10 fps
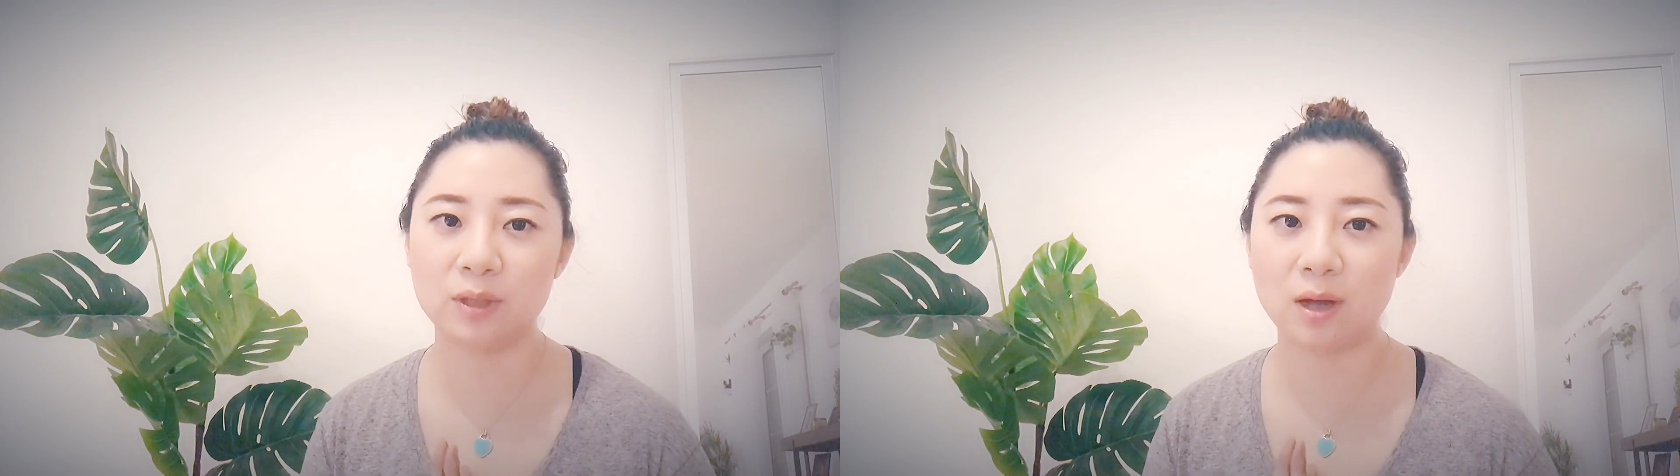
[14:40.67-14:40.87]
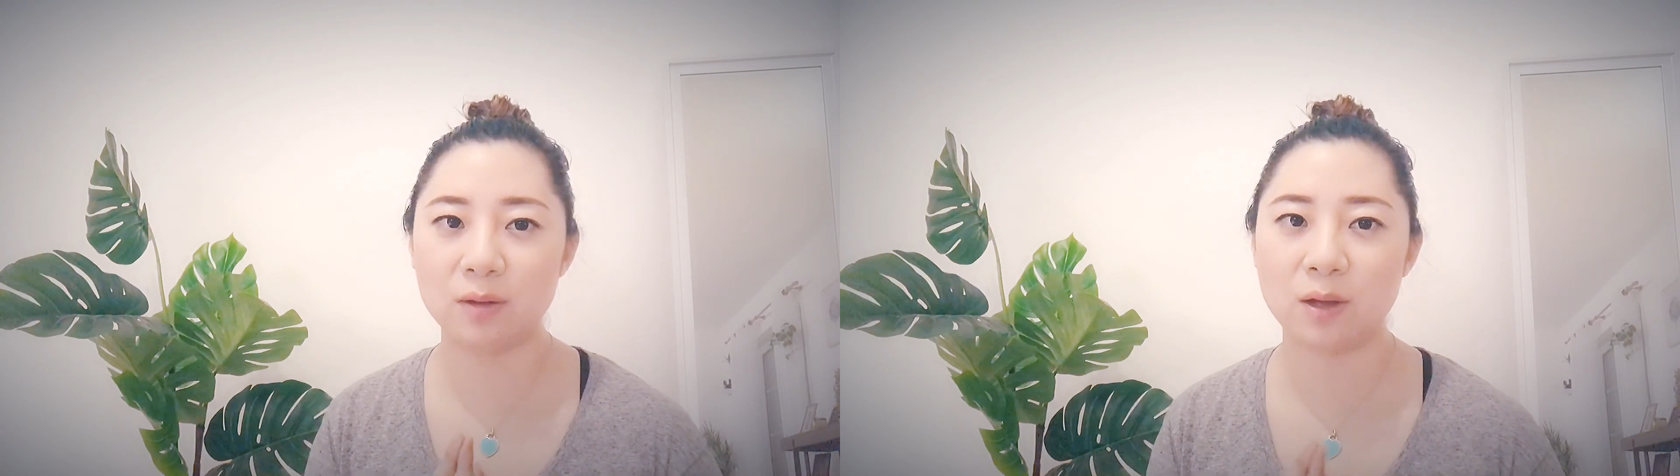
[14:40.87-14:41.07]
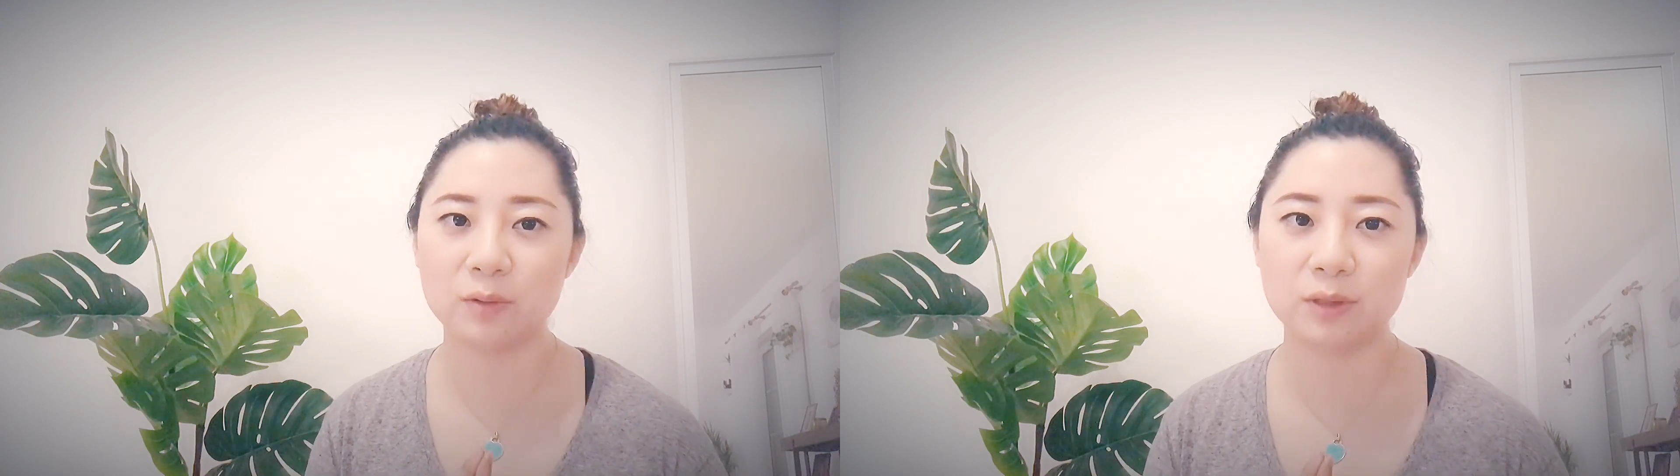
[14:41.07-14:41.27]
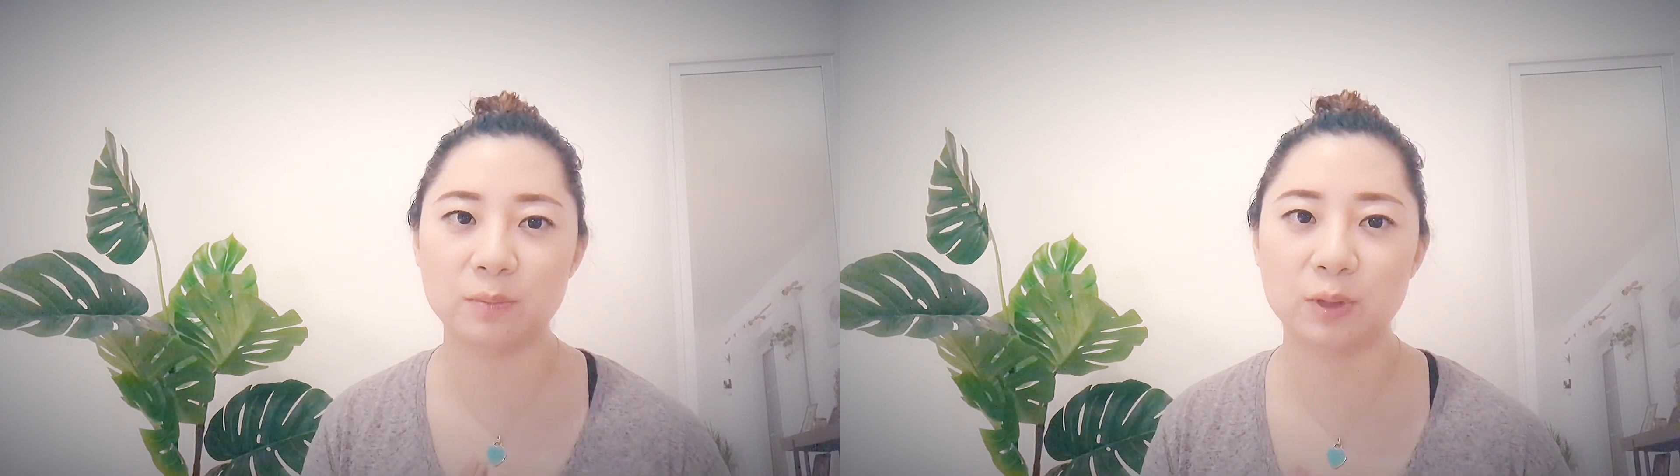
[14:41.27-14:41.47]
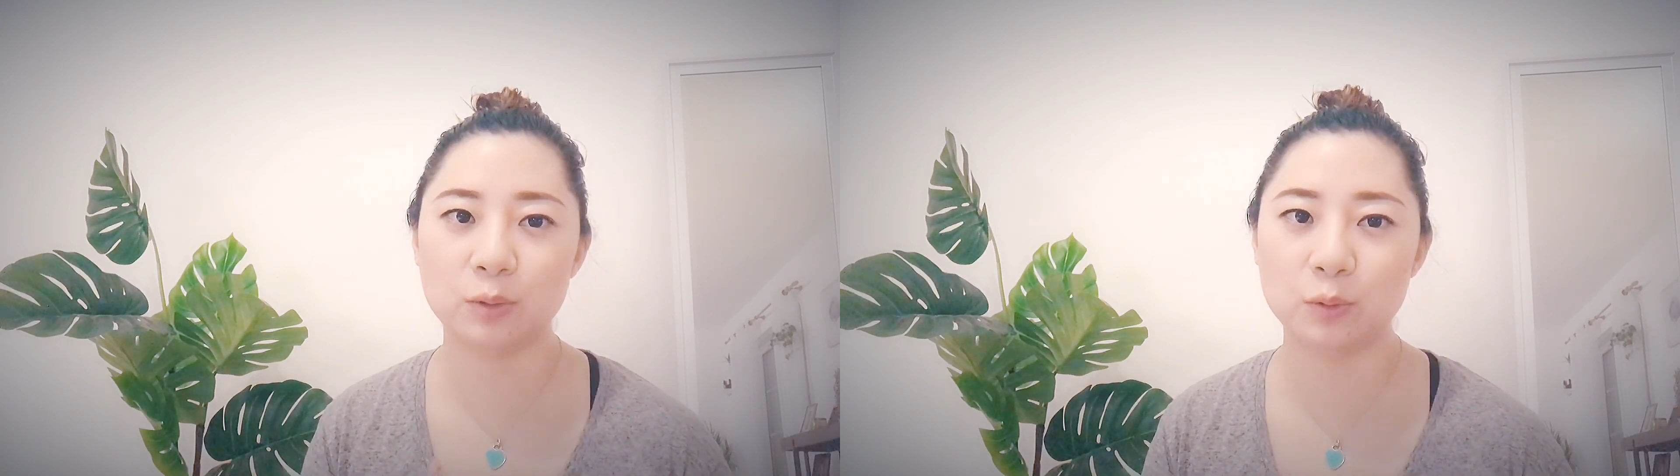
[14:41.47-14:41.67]
叨叨这
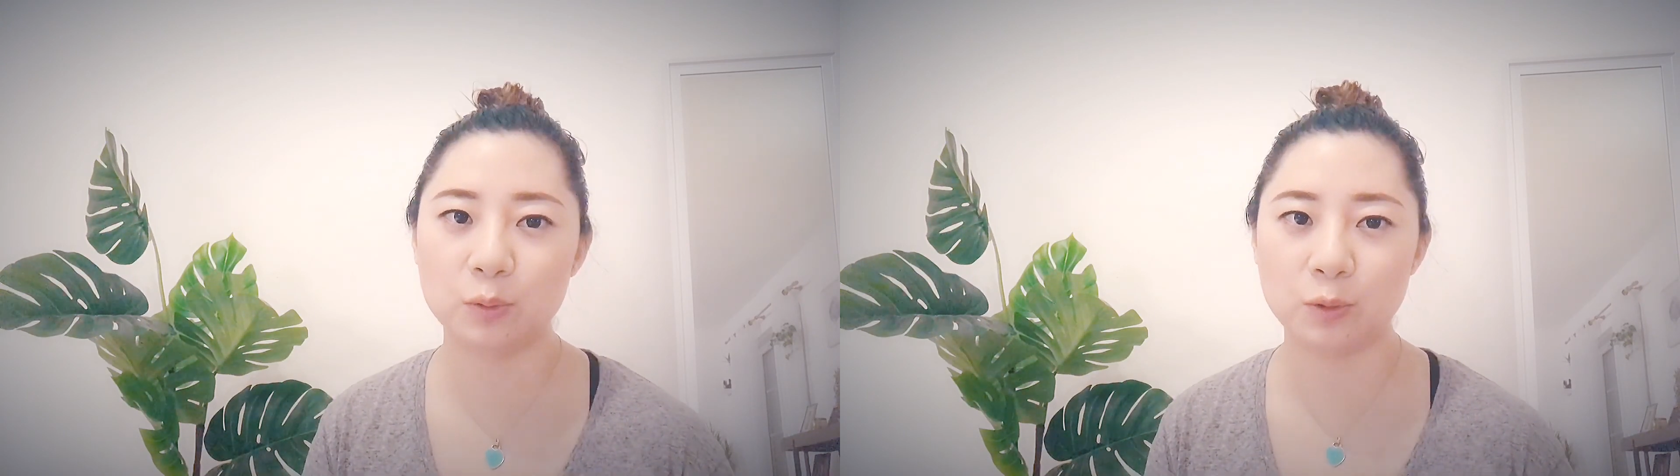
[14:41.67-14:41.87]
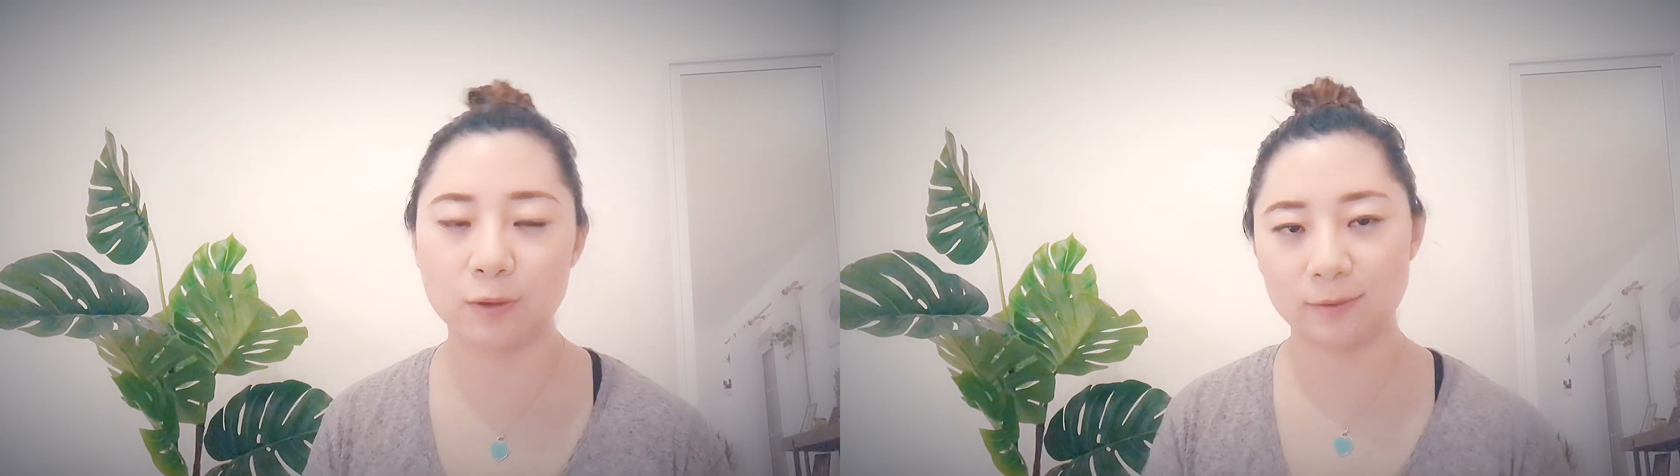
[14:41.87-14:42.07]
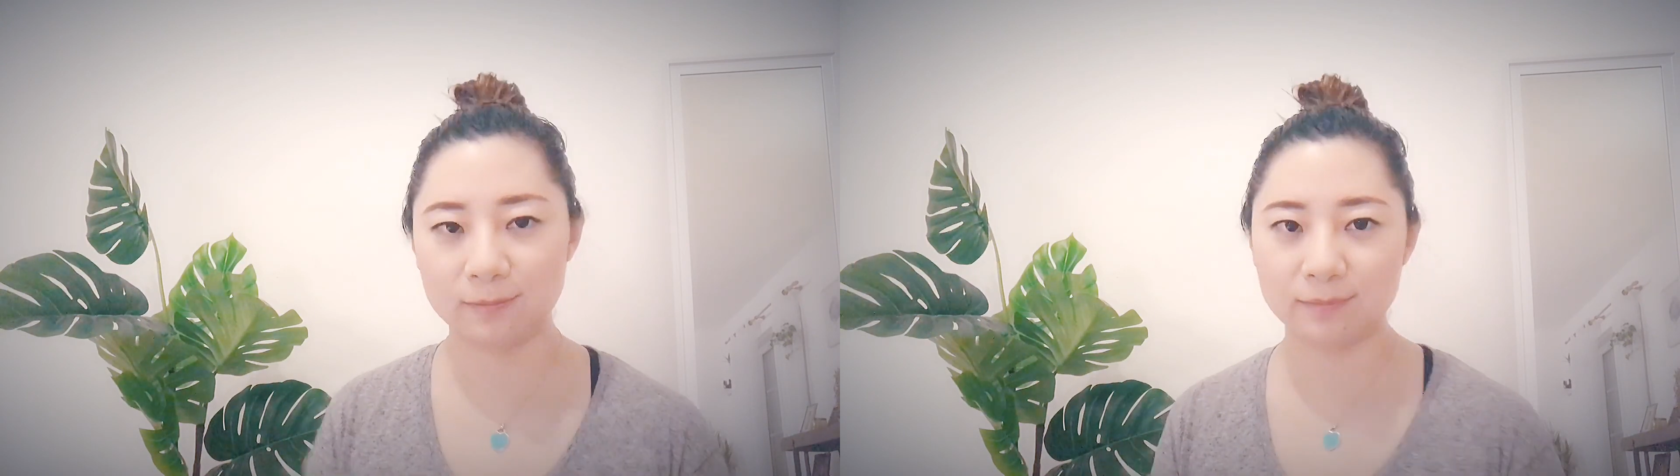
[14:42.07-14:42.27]
么多。